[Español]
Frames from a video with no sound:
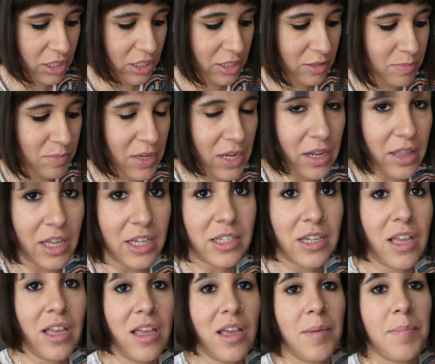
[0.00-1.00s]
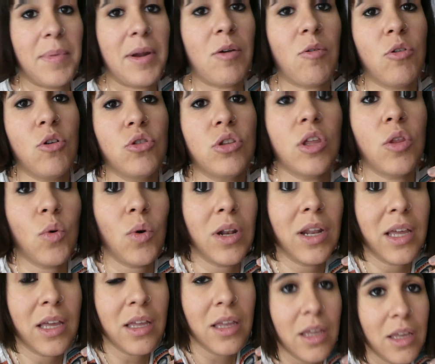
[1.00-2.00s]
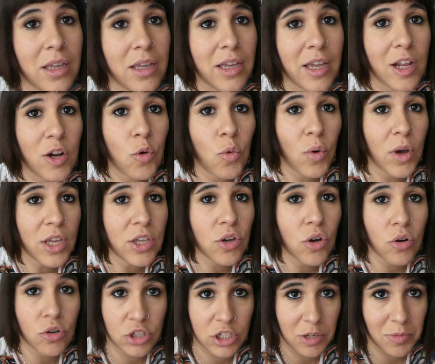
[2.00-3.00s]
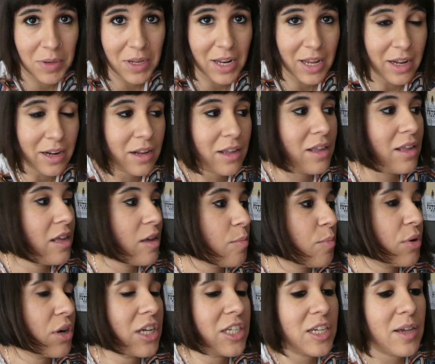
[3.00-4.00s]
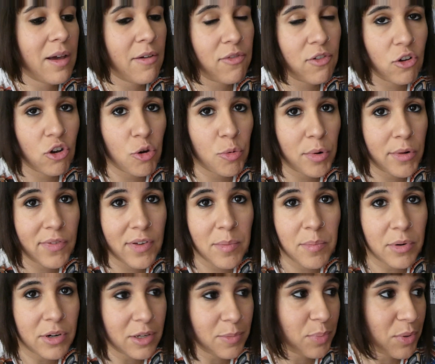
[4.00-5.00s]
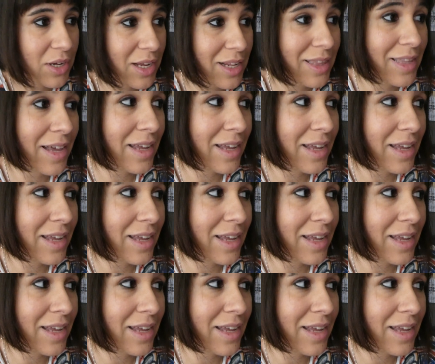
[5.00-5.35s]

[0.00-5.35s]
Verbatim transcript: esas mierdas para cuando te duele el cuello o similar. ¿Por qué se llama Flogoprofen? Porque porque el